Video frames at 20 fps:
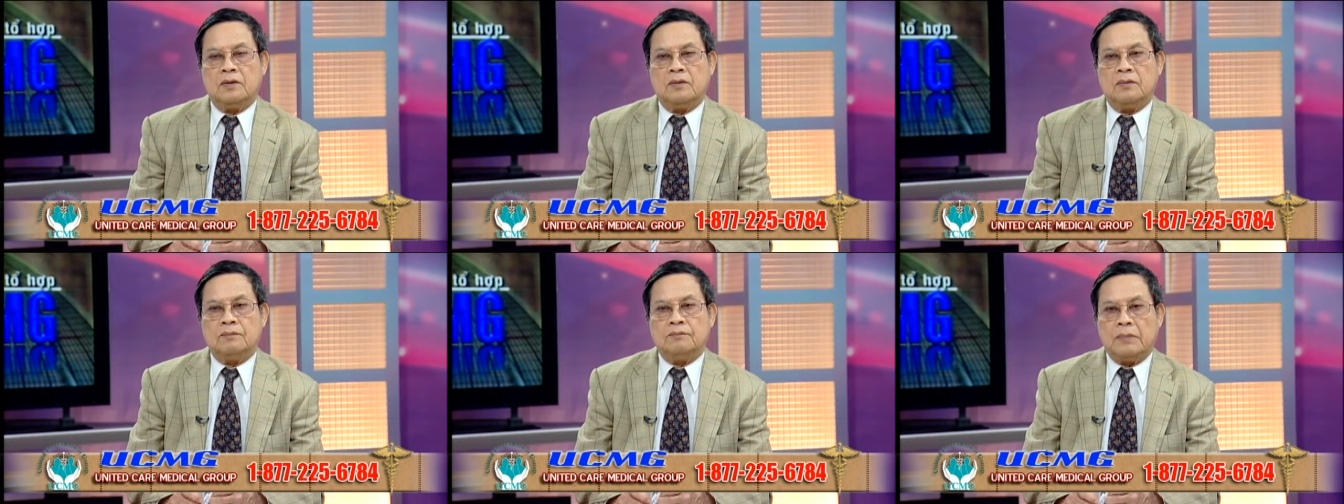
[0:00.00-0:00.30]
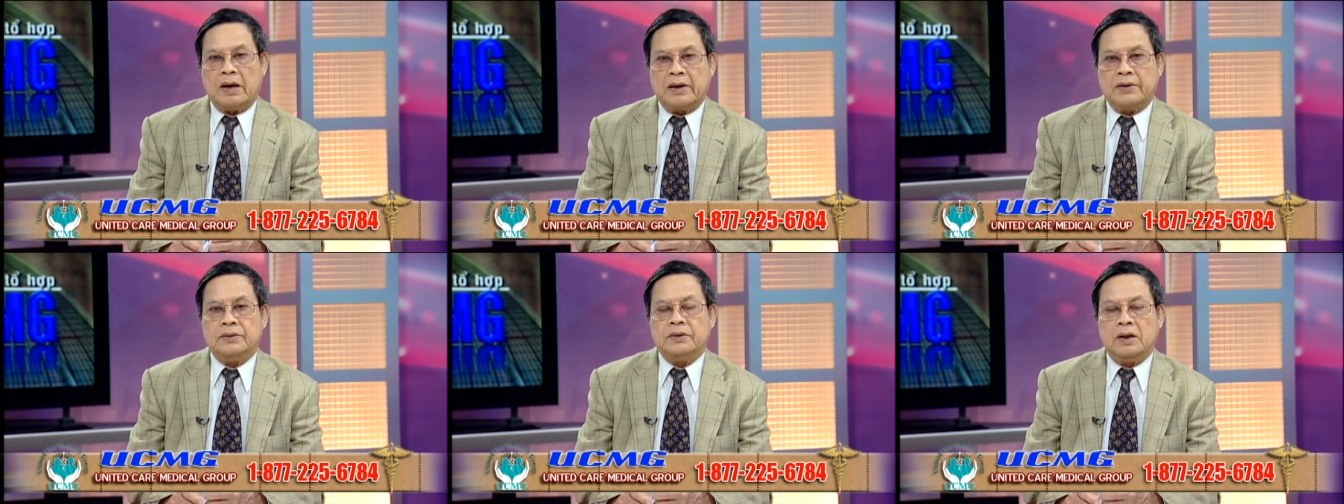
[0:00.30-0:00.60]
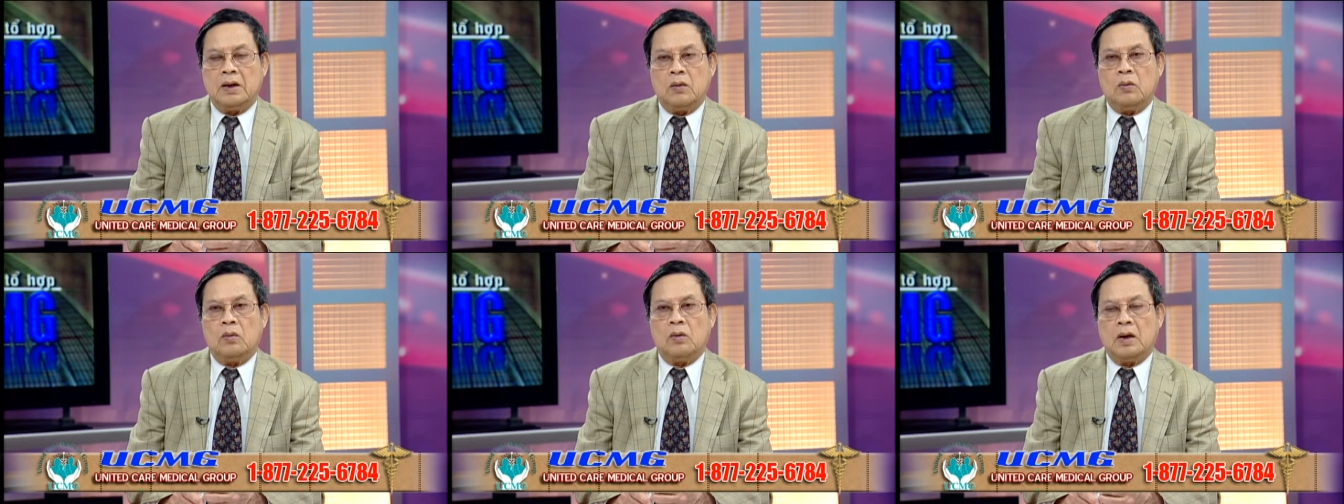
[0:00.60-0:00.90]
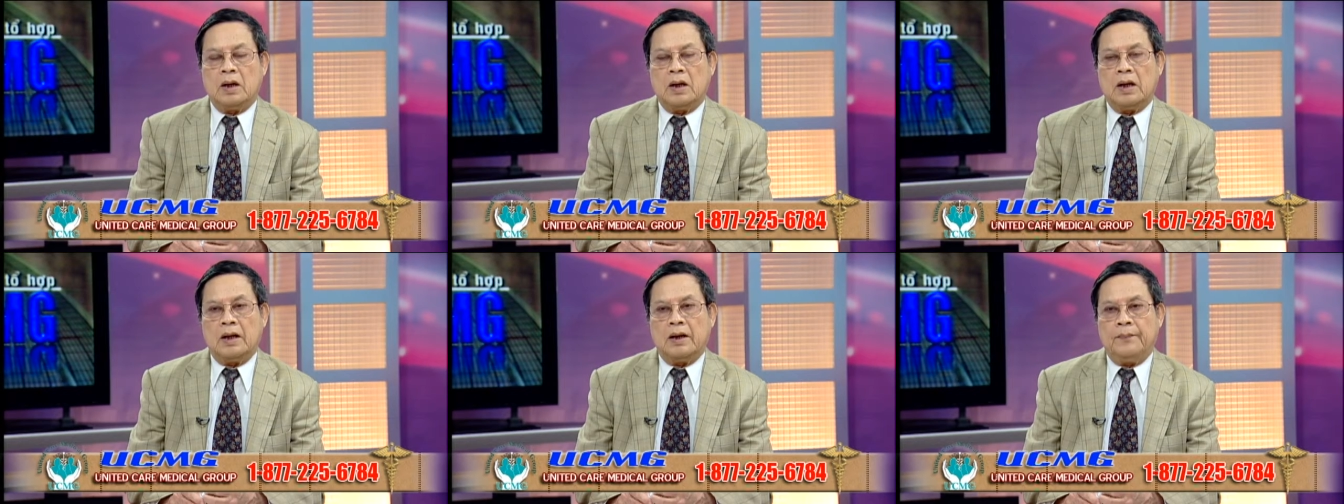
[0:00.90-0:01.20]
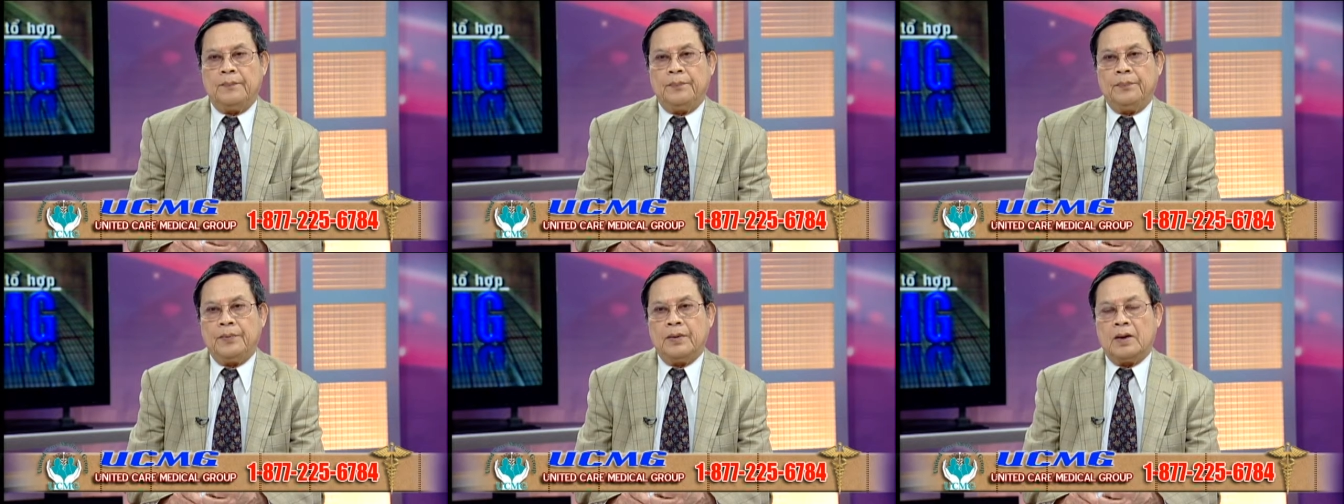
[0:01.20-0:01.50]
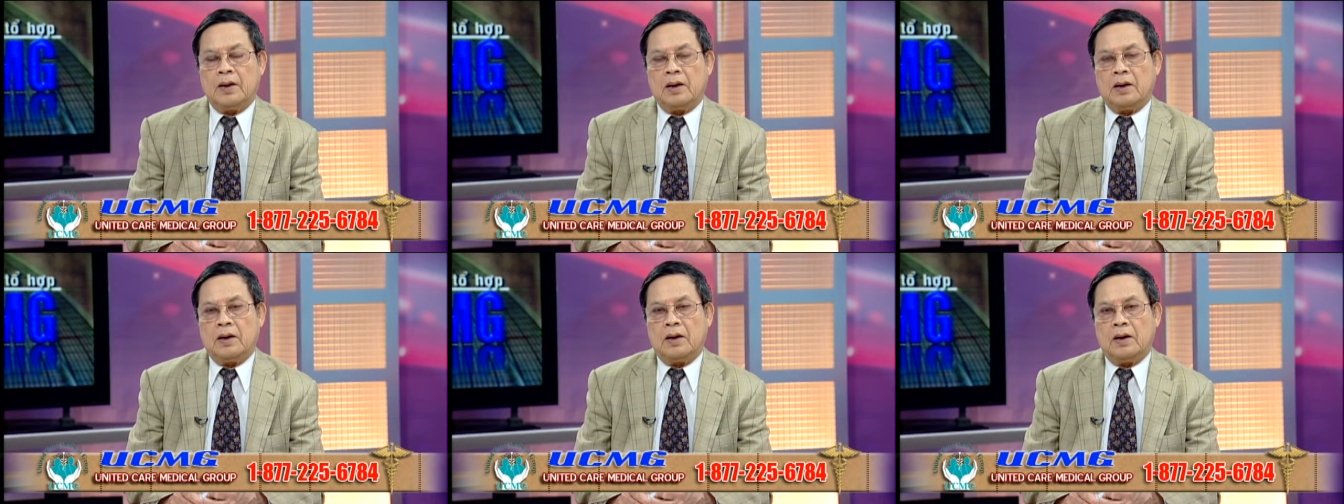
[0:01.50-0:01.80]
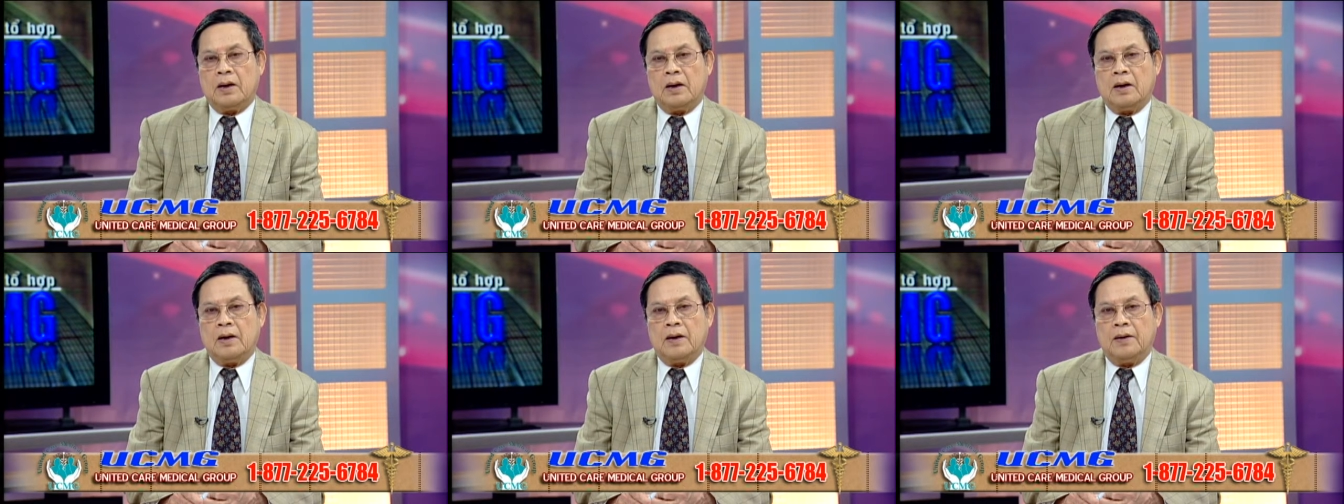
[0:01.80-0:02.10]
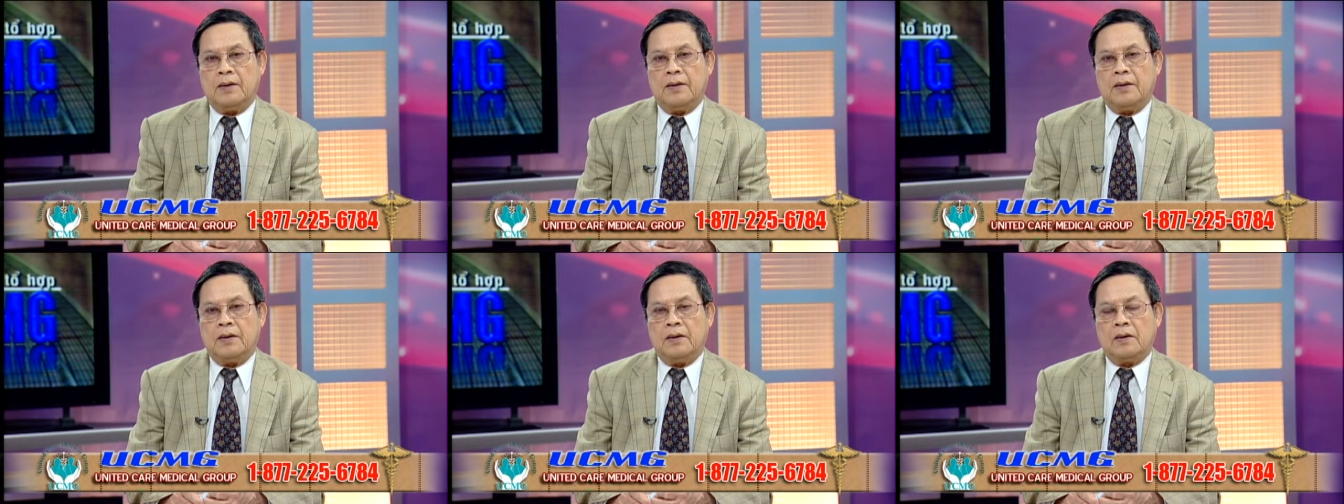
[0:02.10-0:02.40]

mặc dù là à,